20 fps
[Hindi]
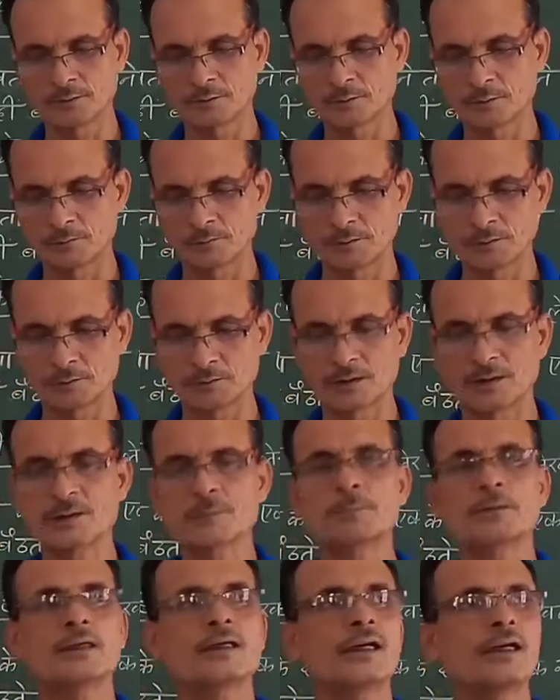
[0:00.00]
उनको भी दुख है इस
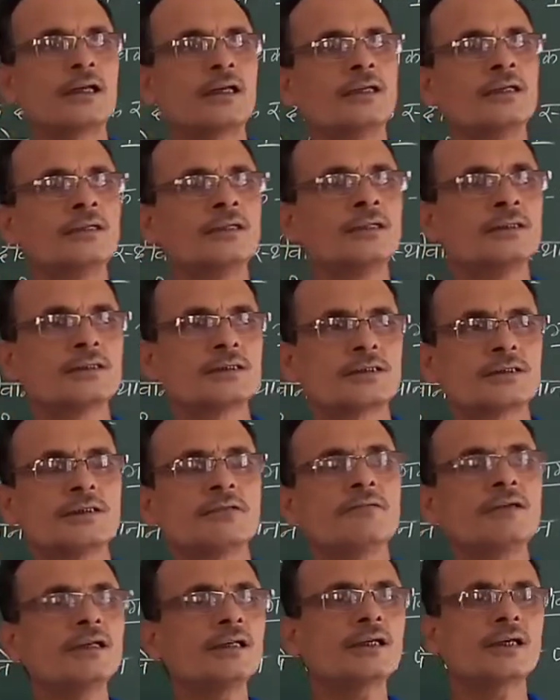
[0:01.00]
प्रकार
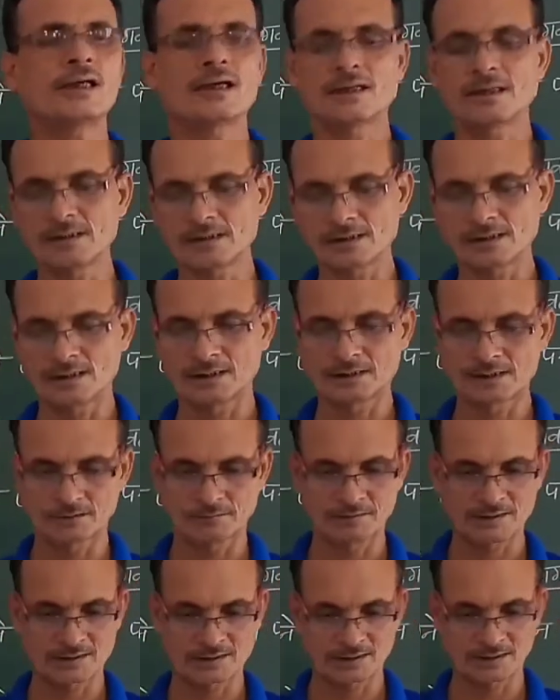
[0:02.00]
जीवन का आनंद लेते
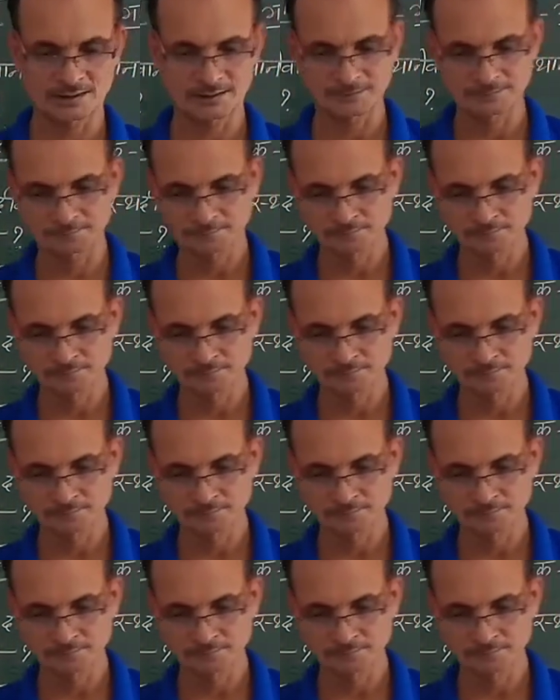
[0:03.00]
हुए चले